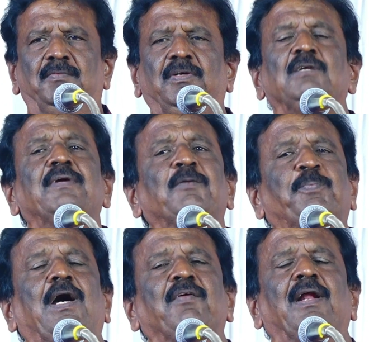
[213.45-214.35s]
வெறுமன
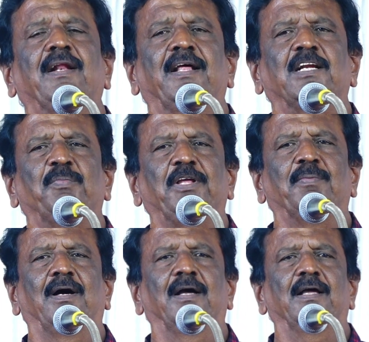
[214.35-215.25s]
பார்வையாளராக இருக்க
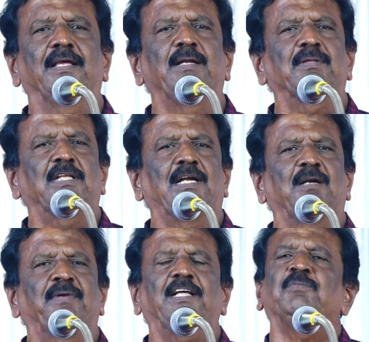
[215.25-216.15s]
முடியுமா இருபத்தி நாலு
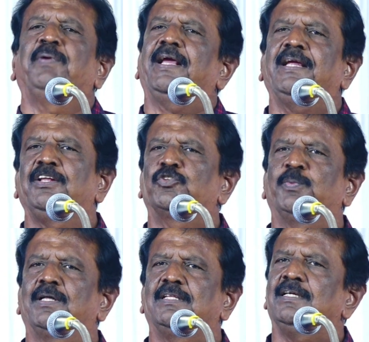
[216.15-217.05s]
மணி நேரம் பிரேக்கிங் நியூஸ்
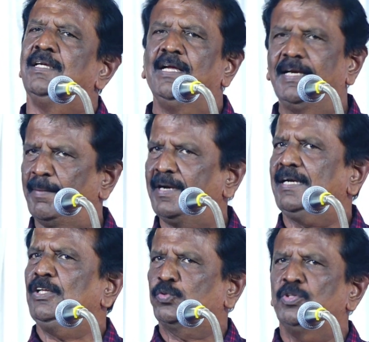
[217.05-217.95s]
பார்த்து
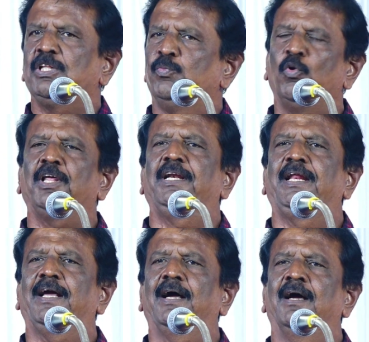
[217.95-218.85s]
நமக்குன்னு சொந்த மூளை
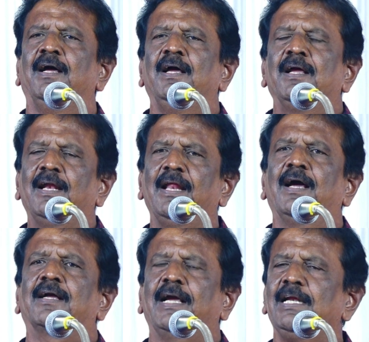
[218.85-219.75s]
இல்லையா இல்லையா
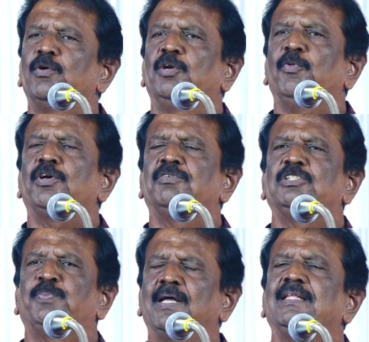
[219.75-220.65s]
கையில் ஒரு ரிமோட்டை
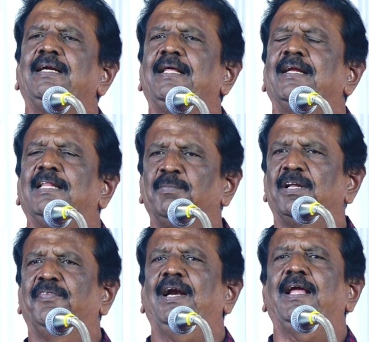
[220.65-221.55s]
வச்சு பார்த்துக்கிட்டே இருக்கிற
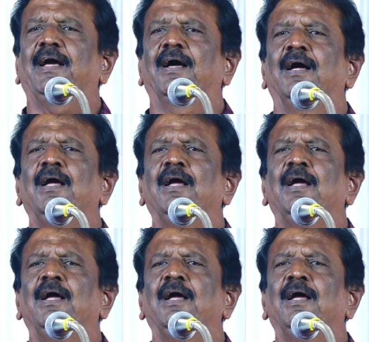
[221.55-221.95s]
நம்மளுடைய வேலையா